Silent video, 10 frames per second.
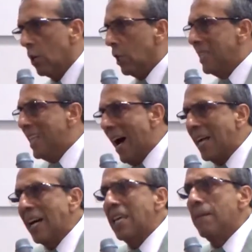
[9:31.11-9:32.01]

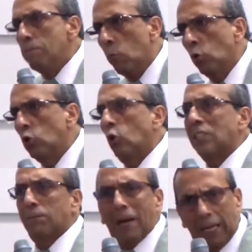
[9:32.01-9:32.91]
Nada inmundo
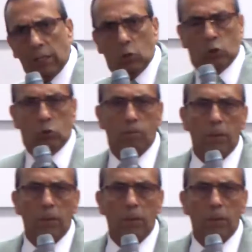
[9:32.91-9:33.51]
es para Dios.